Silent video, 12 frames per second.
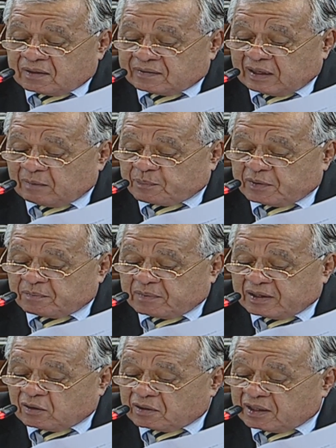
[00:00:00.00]
del
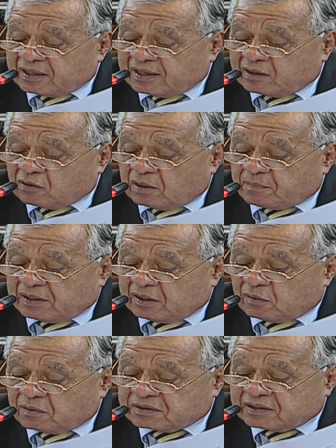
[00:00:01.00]
1 de enero de
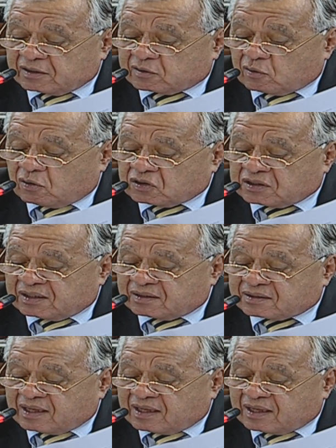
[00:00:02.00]
1980